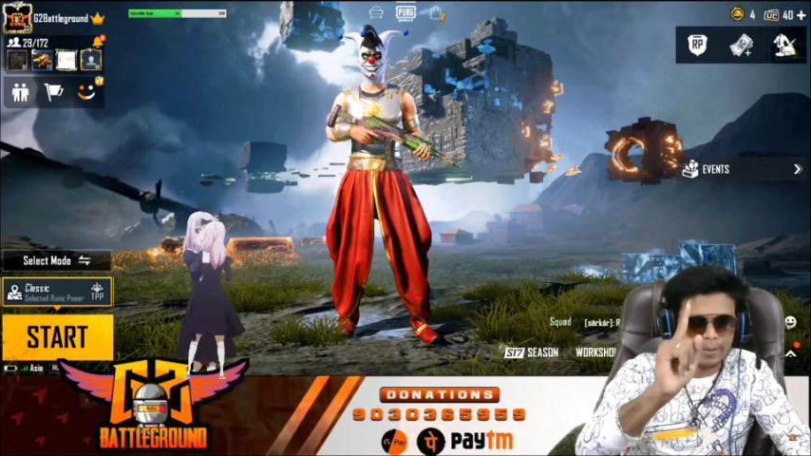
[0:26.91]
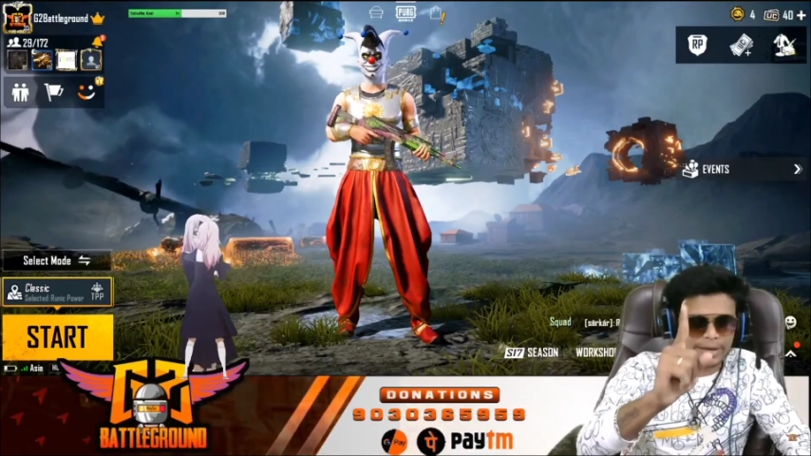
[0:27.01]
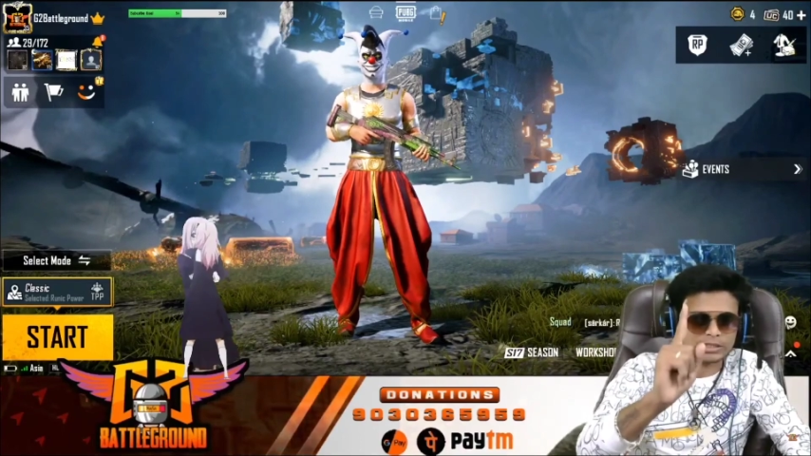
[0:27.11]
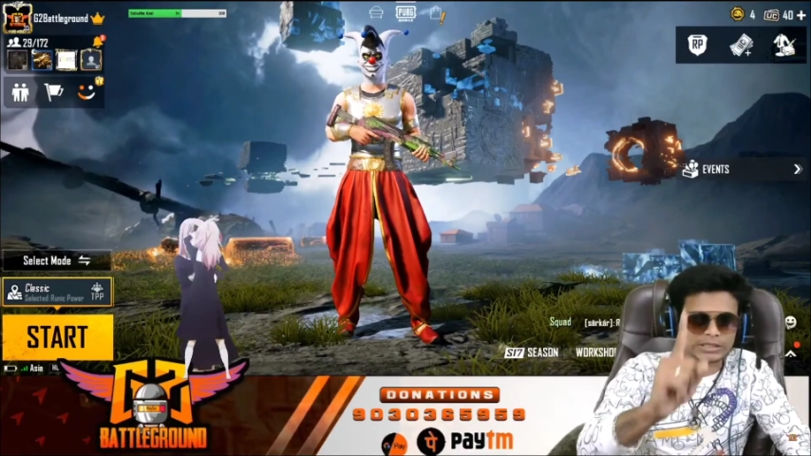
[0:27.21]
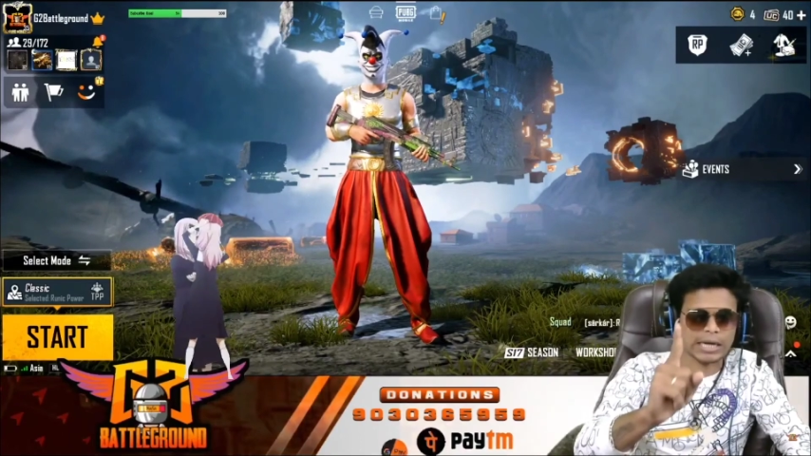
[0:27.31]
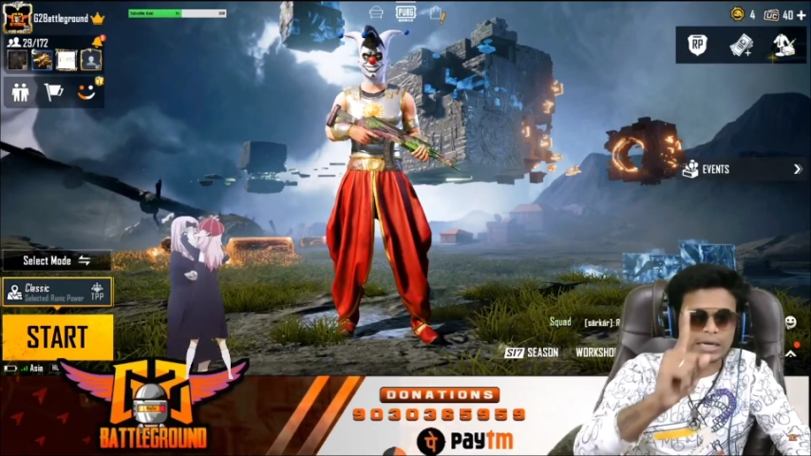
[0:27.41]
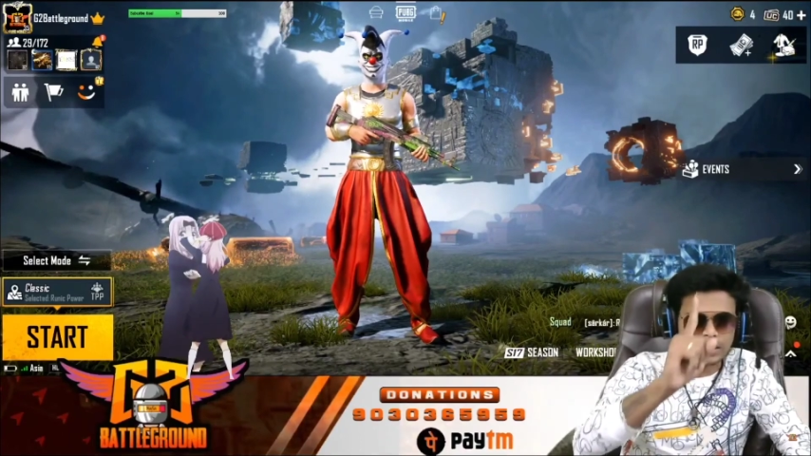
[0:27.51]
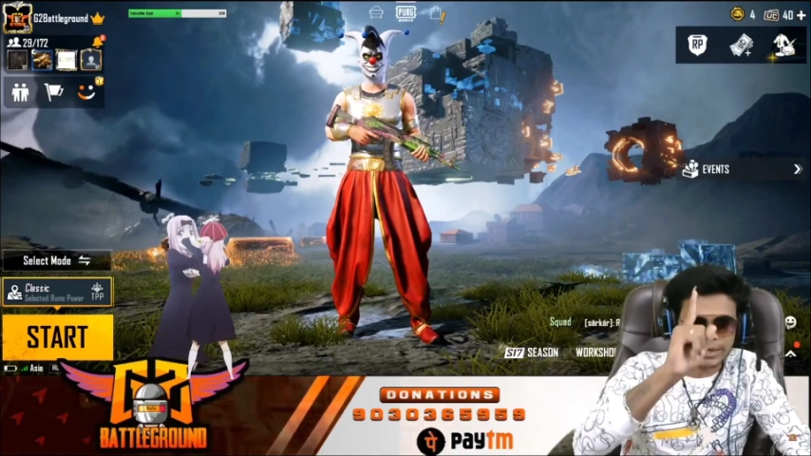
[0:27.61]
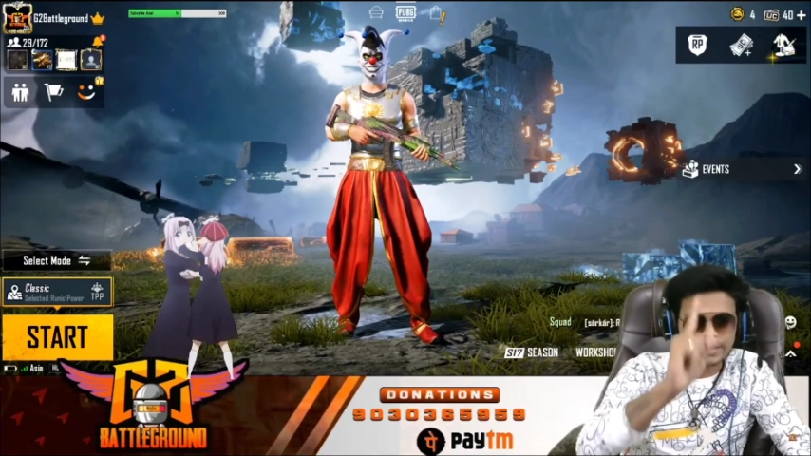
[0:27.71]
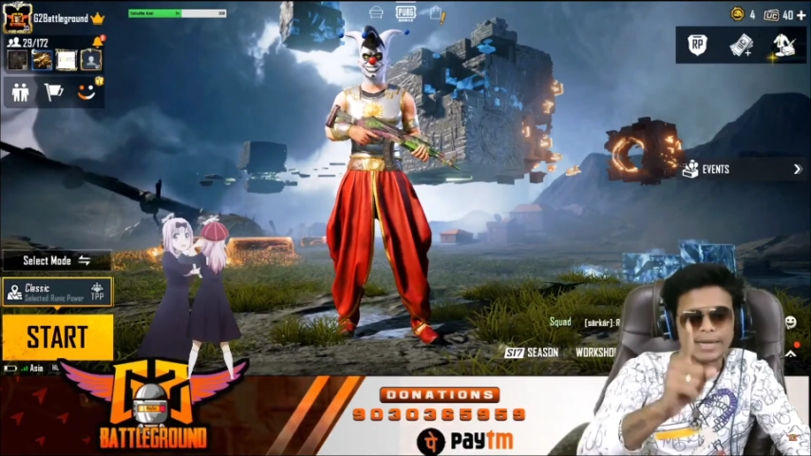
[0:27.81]
రమేష్
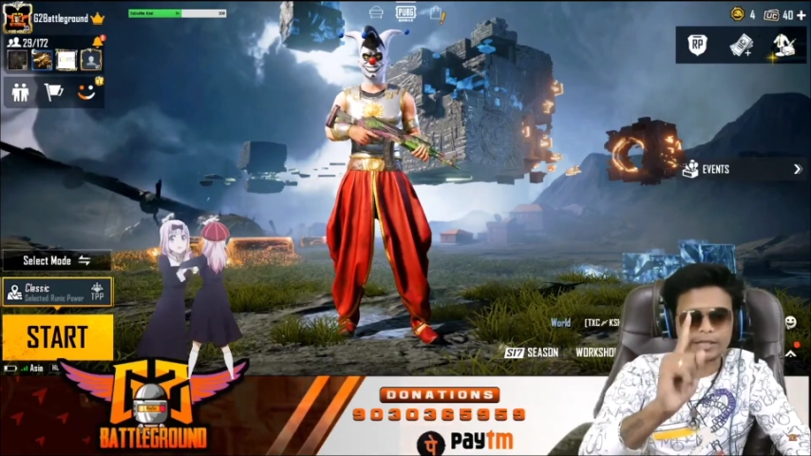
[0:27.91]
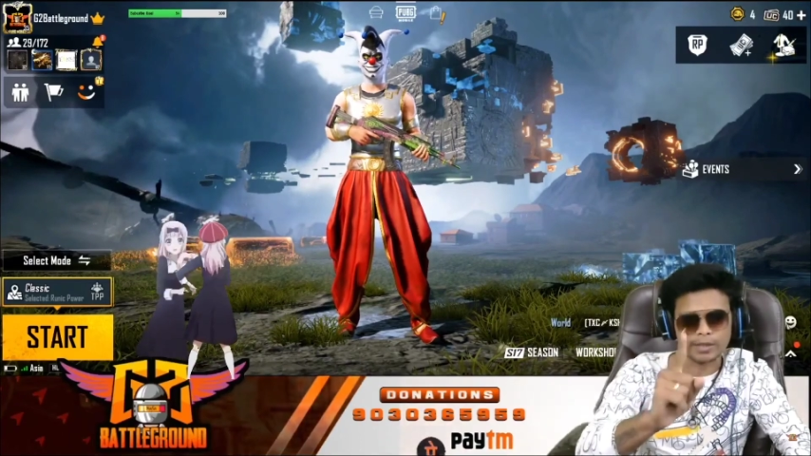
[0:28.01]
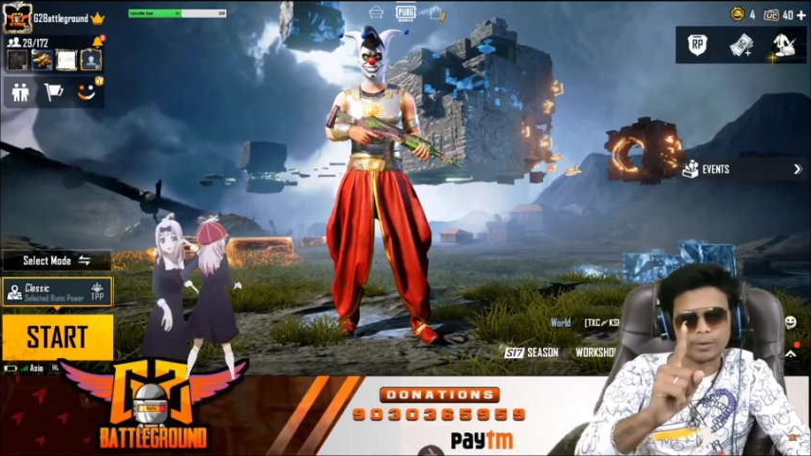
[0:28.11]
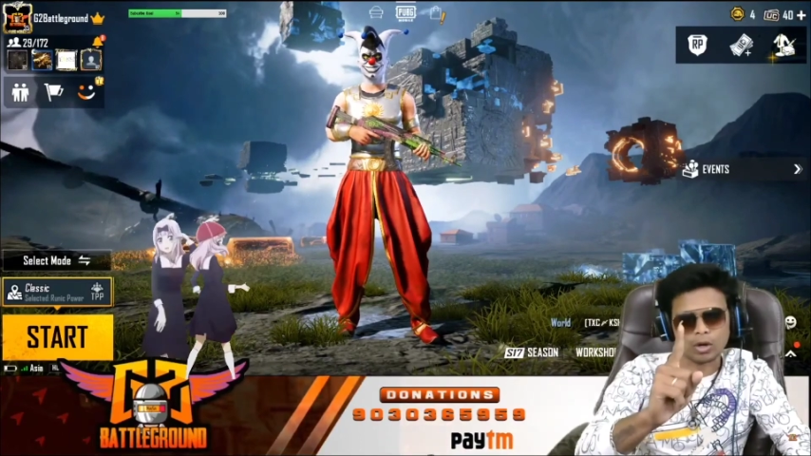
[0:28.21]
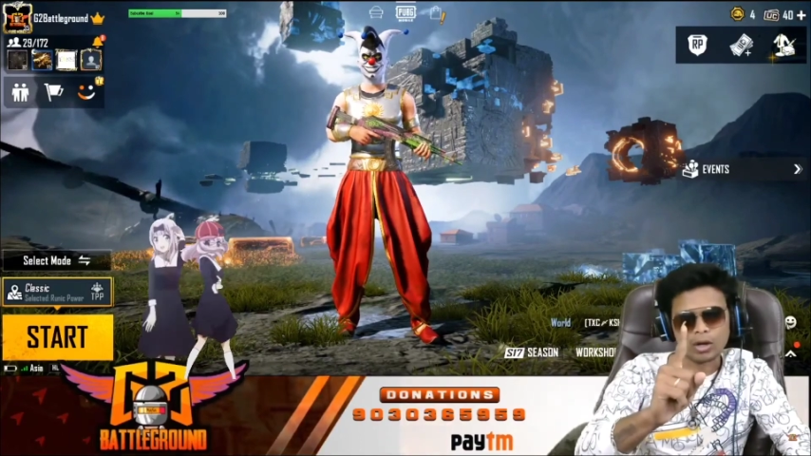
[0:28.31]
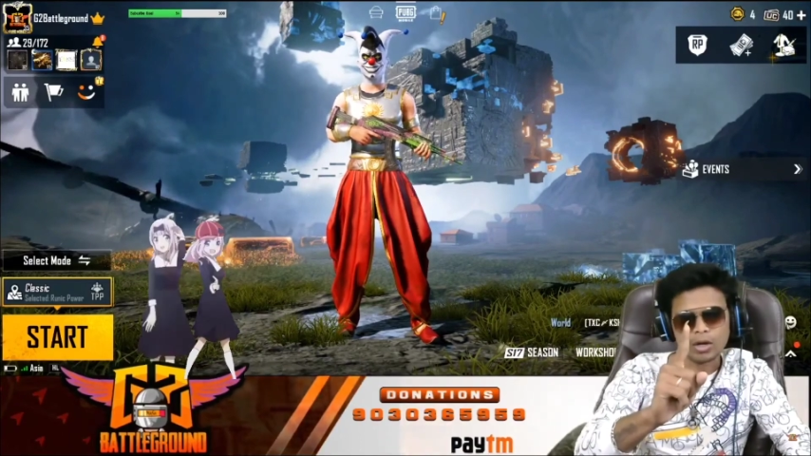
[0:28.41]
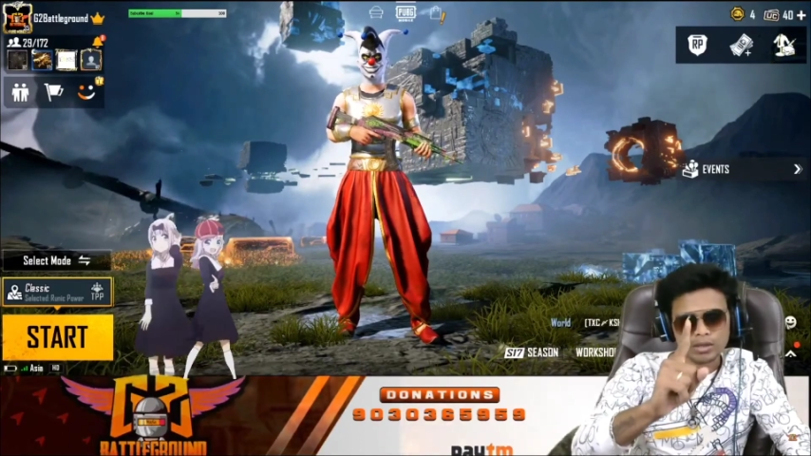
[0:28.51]
ఛానల్ డెడ్ అయింది బ్రో